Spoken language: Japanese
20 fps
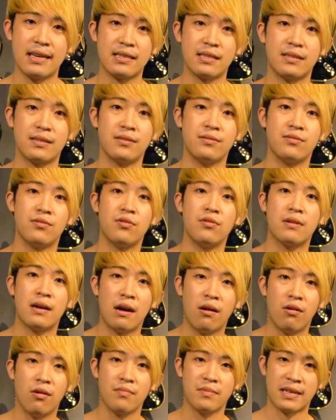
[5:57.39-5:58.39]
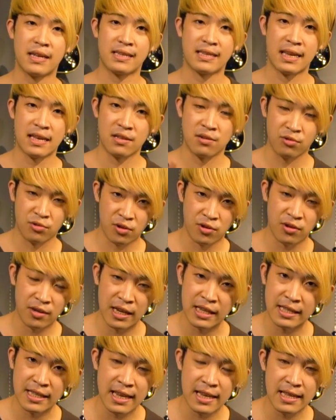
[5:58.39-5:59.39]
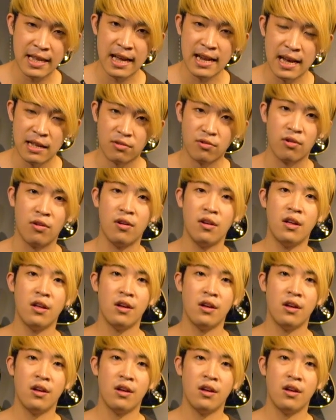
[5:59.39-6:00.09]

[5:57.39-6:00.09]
レッスン動画を皆さんにお届けしていきたいなと